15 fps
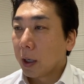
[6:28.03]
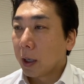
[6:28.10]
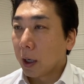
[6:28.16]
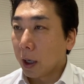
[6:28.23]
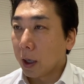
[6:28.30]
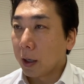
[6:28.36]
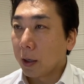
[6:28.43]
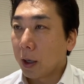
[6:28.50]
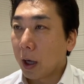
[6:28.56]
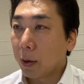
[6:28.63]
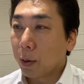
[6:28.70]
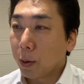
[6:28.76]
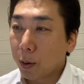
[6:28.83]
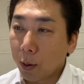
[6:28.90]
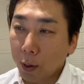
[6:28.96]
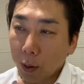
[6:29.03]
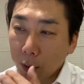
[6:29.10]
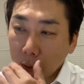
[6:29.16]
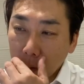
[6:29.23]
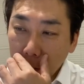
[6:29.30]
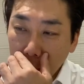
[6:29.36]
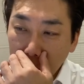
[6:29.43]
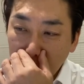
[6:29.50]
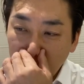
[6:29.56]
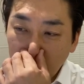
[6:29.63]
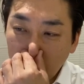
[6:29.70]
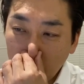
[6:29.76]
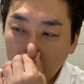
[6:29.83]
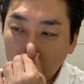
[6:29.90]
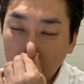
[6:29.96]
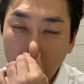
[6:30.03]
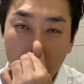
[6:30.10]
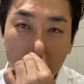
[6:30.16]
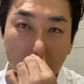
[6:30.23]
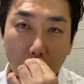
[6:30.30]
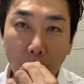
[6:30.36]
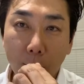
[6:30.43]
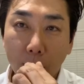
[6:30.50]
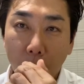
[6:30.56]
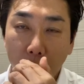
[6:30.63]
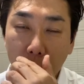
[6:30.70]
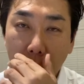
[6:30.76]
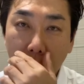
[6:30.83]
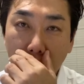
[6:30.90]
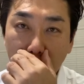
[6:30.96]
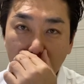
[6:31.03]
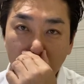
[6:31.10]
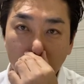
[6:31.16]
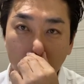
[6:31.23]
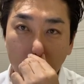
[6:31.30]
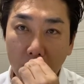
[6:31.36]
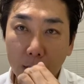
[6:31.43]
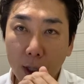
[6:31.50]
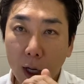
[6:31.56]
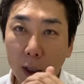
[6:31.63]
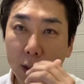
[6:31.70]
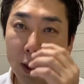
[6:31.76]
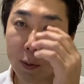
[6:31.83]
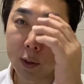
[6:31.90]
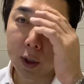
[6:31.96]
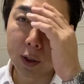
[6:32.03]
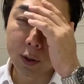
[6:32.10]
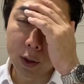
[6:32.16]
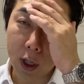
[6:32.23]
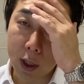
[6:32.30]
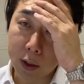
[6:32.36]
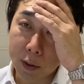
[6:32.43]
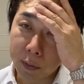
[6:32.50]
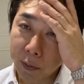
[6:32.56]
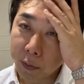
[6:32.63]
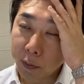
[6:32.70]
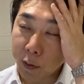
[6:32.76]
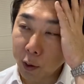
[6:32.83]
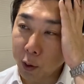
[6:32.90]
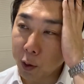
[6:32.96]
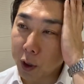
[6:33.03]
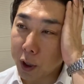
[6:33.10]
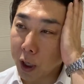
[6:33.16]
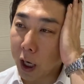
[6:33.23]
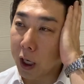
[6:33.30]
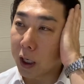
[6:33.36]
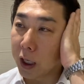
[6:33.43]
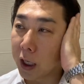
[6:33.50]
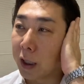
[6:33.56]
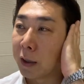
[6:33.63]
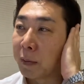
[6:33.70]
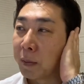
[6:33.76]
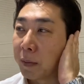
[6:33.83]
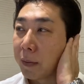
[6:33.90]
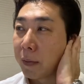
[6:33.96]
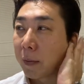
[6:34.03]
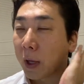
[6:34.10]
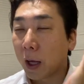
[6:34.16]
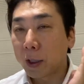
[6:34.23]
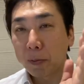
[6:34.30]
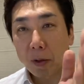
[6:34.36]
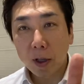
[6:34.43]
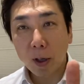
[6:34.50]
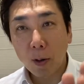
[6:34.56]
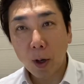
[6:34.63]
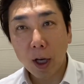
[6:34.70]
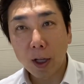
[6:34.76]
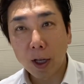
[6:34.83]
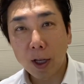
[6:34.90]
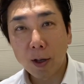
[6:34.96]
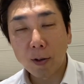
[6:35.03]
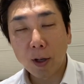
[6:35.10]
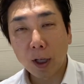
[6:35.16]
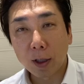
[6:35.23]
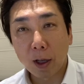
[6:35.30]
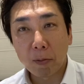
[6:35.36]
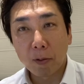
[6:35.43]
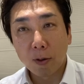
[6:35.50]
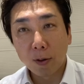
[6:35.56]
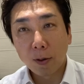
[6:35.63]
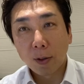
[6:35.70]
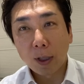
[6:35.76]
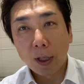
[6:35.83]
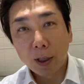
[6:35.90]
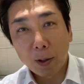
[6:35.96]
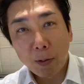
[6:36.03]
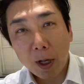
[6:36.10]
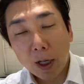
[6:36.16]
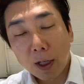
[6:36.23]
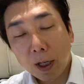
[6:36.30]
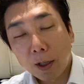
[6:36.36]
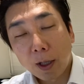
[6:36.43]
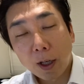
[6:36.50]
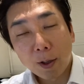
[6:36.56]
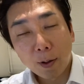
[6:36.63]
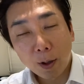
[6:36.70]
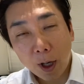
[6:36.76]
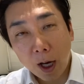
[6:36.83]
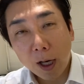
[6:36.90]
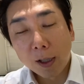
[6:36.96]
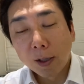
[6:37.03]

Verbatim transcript: はい、であとそのオンラインサロンのその先生方もですねこの機会に初めてお会いできる方も先生もいらっしゃったりとか